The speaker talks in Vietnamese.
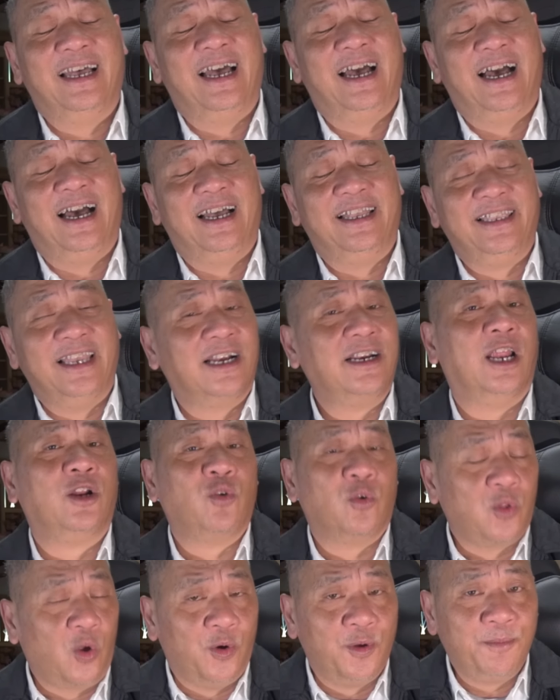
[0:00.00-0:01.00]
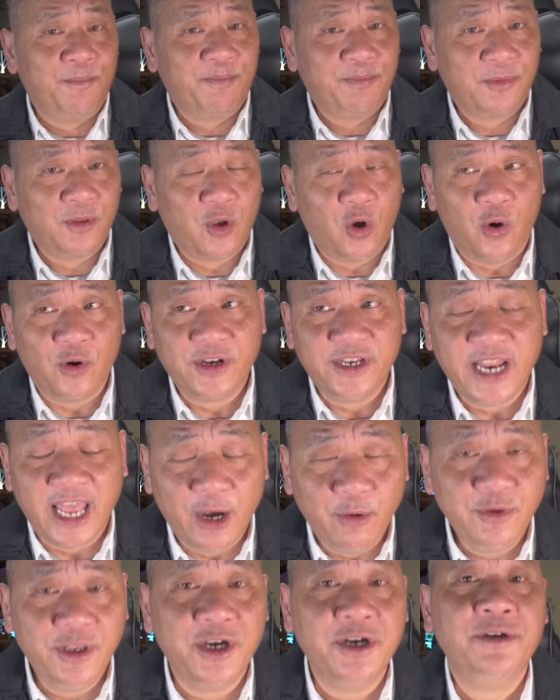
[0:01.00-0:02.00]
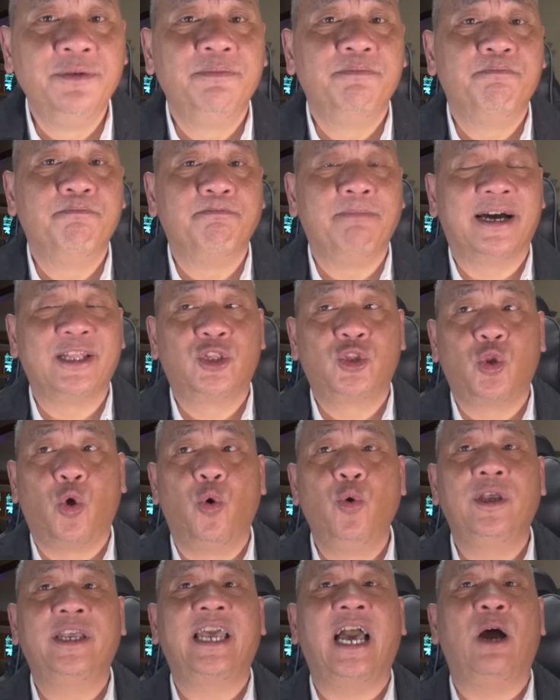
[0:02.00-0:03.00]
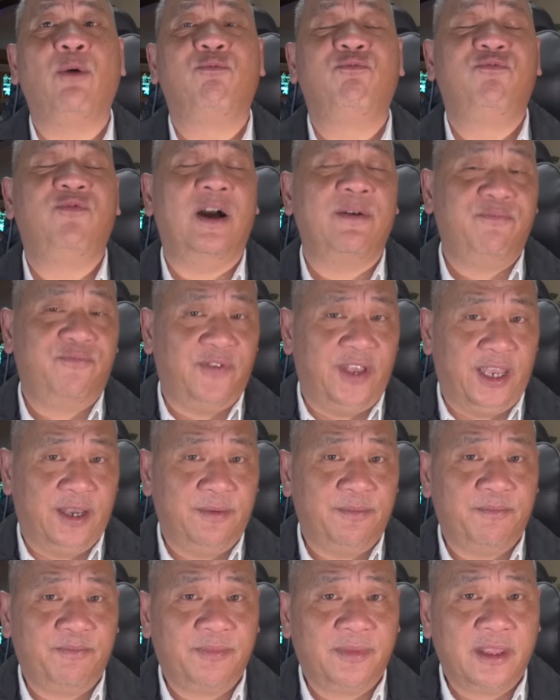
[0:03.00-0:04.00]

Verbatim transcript: à, nhận định của tôi còn nếu như mà tối cao pháp viện